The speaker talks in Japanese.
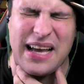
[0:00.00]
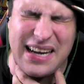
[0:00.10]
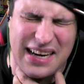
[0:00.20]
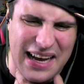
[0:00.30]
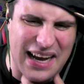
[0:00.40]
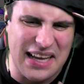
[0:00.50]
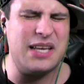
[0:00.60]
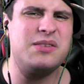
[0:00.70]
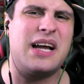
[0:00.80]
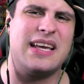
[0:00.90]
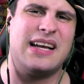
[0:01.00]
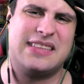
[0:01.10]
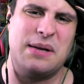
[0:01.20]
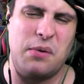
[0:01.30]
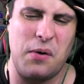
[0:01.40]
だからいくら
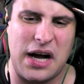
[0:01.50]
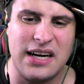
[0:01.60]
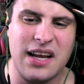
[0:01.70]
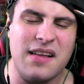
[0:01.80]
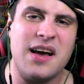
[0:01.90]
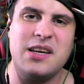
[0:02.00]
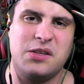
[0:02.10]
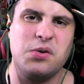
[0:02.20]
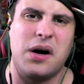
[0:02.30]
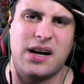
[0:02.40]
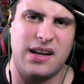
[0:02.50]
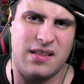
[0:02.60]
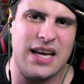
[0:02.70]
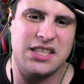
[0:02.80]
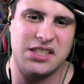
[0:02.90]
やっても枯れない人は枯
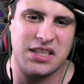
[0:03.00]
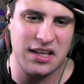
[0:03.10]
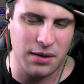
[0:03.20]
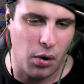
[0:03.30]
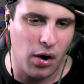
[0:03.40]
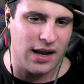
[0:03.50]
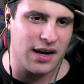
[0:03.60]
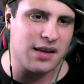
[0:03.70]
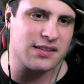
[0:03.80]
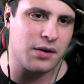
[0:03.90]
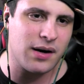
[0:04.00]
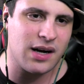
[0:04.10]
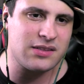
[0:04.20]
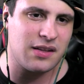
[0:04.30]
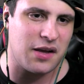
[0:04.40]
れないしでもやり方分
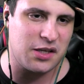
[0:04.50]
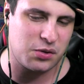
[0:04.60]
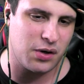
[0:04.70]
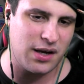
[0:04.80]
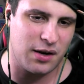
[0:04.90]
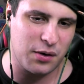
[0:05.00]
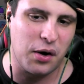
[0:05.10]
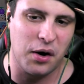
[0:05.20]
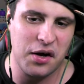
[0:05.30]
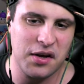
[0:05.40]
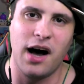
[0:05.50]
かってない人がやると